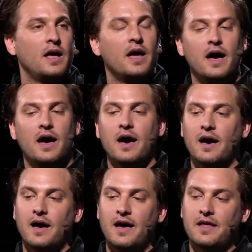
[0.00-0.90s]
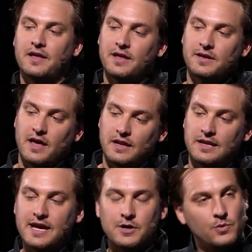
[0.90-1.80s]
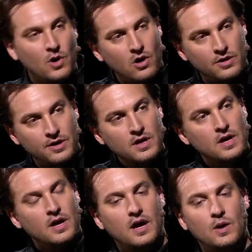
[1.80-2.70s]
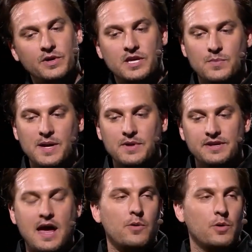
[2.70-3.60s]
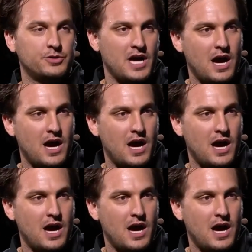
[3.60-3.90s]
Và sau này, chúng tôi có thể thu hẹp các gói giảm xuống